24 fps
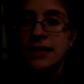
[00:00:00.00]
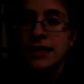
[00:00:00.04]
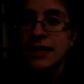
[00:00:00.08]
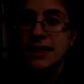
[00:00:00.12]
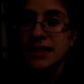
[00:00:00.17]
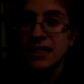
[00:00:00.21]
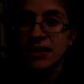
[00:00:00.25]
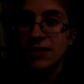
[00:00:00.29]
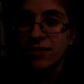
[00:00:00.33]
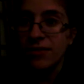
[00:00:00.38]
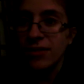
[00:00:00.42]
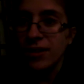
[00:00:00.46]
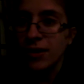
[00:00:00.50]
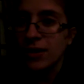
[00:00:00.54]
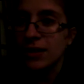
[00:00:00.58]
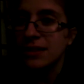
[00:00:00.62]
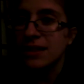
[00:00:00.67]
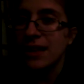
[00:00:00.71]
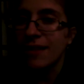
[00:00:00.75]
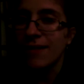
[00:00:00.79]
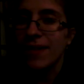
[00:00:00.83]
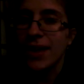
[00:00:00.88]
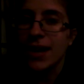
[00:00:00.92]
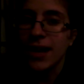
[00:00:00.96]
La
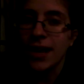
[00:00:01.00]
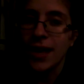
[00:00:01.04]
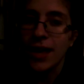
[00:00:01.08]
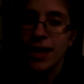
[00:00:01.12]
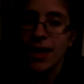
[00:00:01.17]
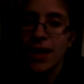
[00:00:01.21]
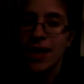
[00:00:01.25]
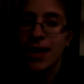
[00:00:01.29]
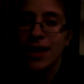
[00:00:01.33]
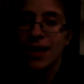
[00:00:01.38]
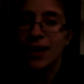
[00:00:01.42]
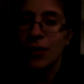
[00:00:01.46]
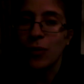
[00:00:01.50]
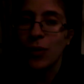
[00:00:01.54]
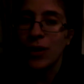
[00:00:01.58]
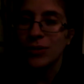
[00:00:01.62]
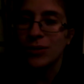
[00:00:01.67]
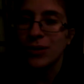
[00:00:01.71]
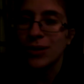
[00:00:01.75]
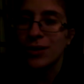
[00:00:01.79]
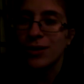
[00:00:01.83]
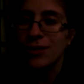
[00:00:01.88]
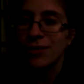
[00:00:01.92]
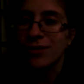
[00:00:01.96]
difficoltà viene
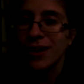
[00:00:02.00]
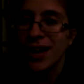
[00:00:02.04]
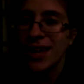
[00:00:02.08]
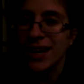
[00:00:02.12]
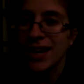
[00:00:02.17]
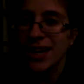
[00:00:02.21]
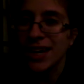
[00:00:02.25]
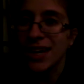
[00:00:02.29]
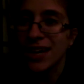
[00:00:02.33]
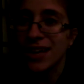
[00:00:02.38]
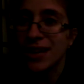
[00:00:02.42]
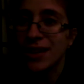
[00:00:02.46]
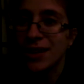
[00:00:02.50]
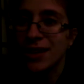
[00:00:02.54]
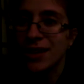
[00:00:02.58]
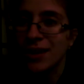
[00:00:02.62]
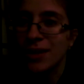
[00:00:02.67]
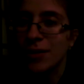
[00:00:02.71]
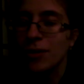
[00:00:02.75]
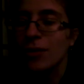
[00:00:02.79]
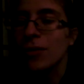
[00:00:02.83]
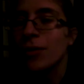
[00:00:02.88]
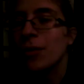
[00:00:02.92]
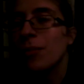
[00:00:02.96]
quando devo
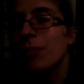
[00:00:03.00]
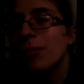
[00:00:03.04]
fare